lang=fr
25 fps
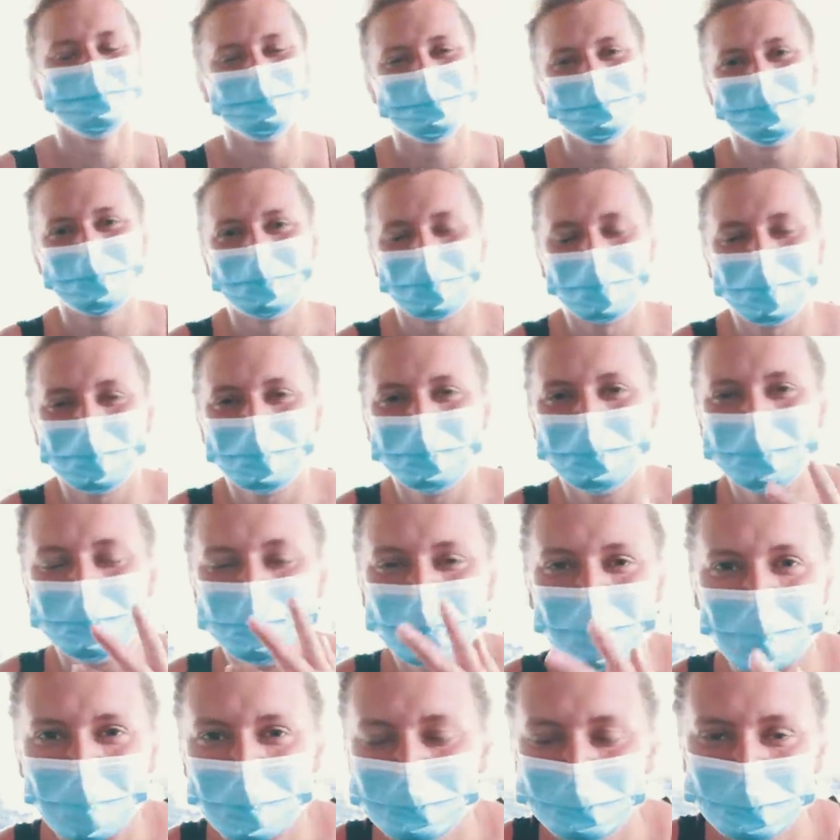Donc voilà, on
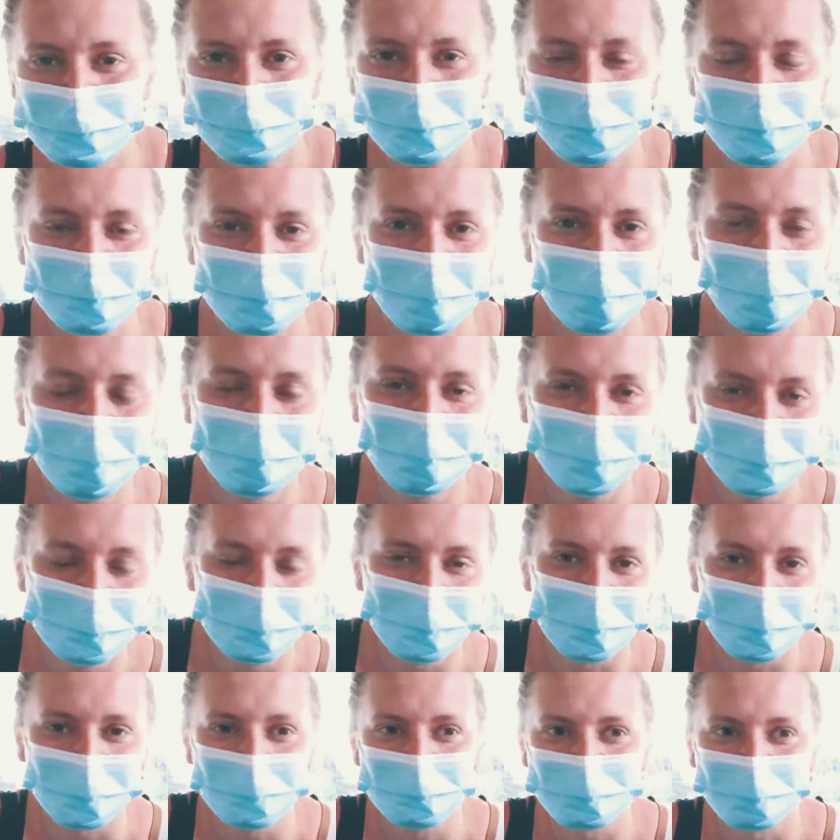part à Montpellier et
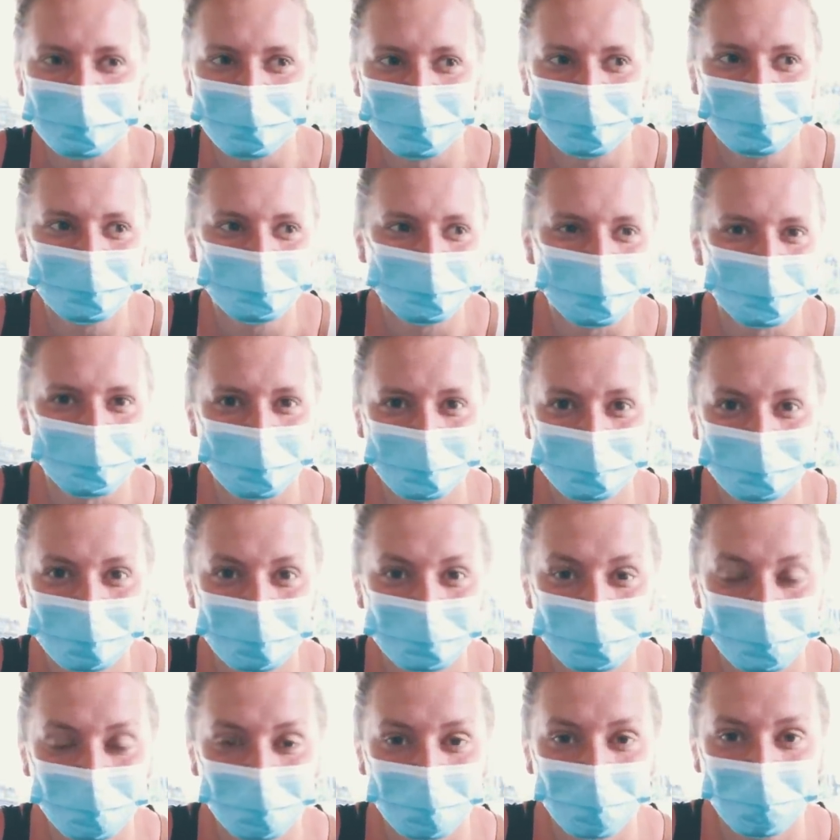on revient dans
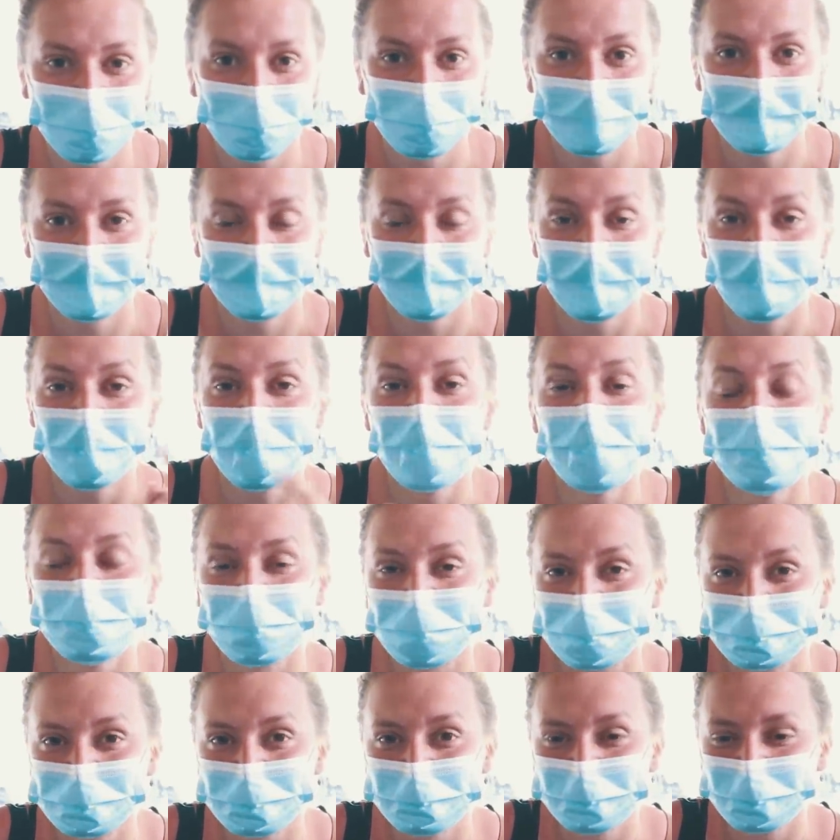24 heures
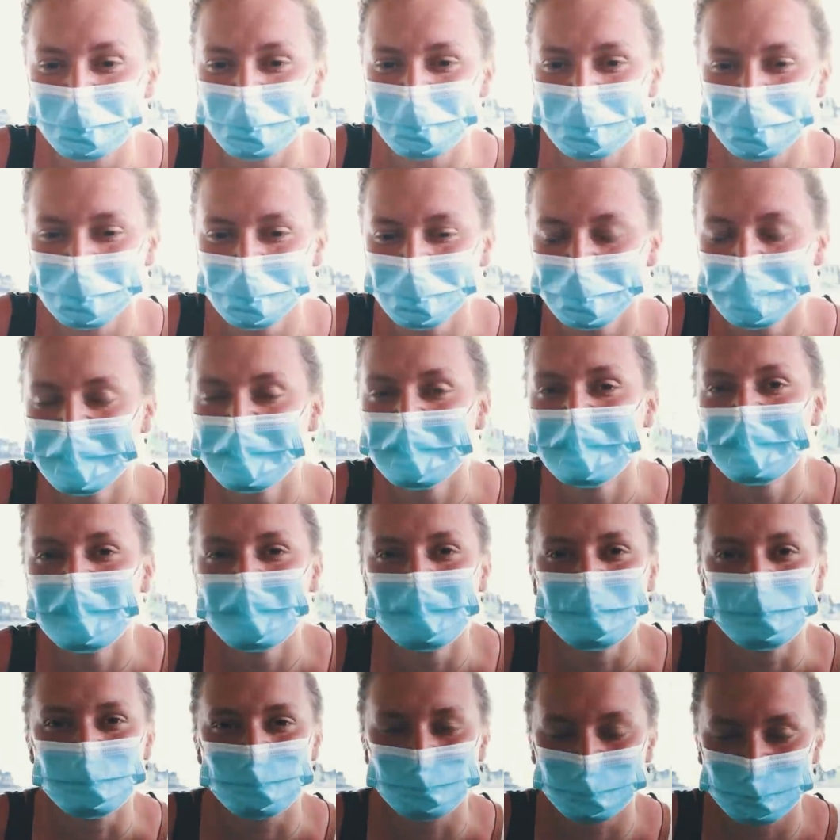auprès des poneys.
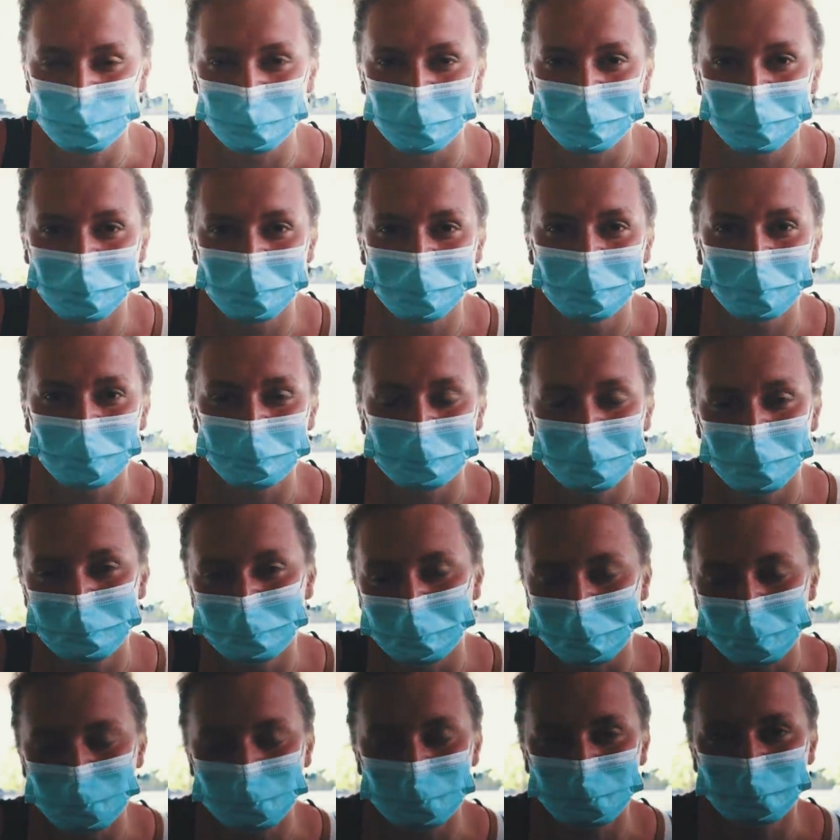Je vous emmène avec moi
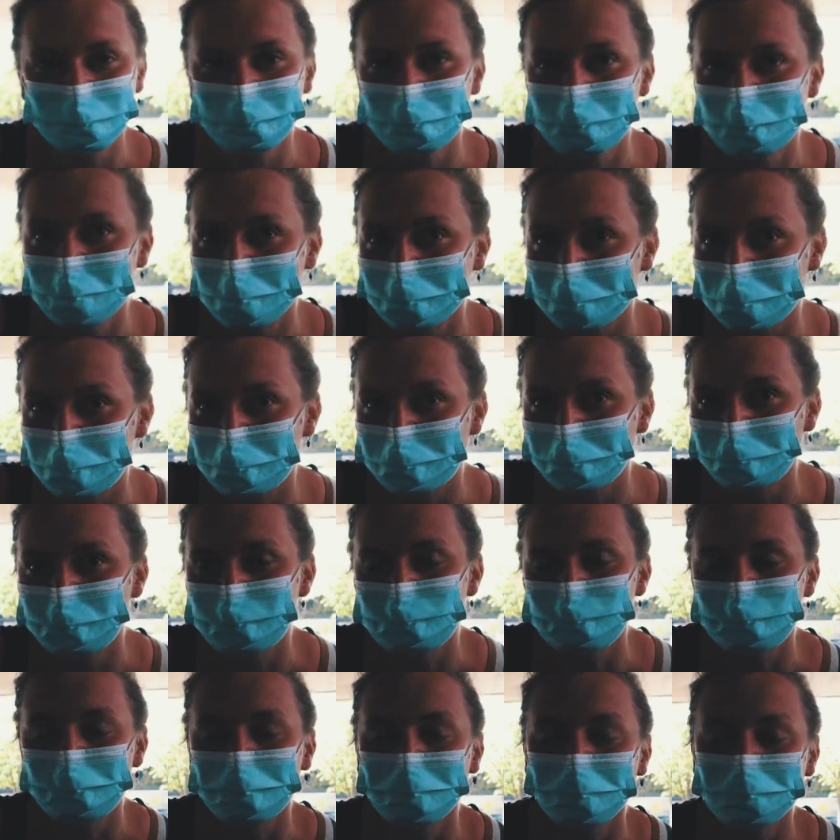pour suivre toute cette
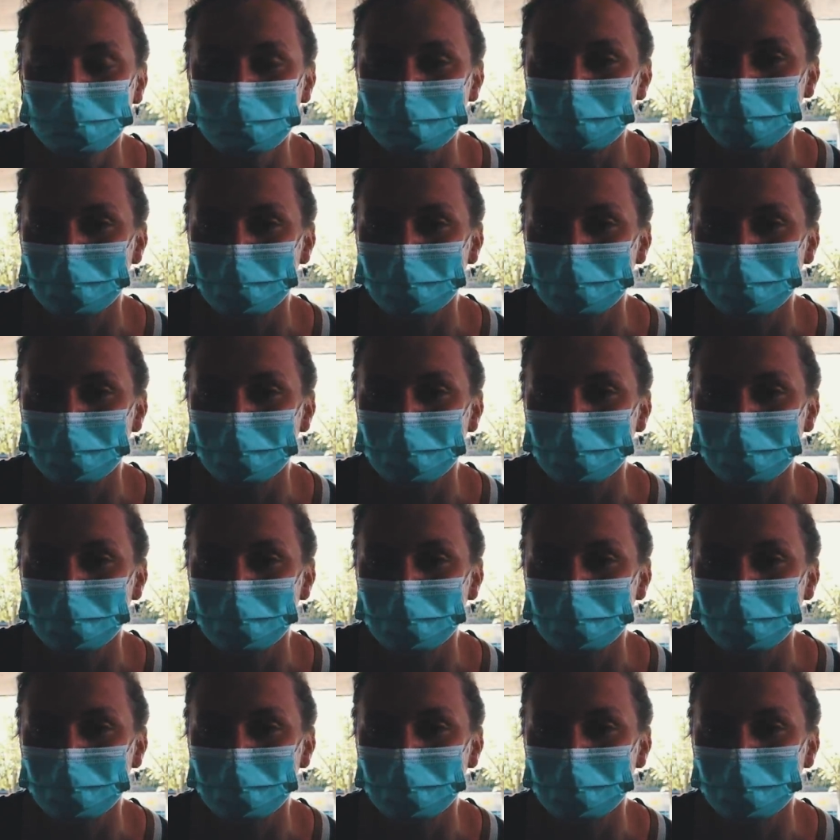aventure.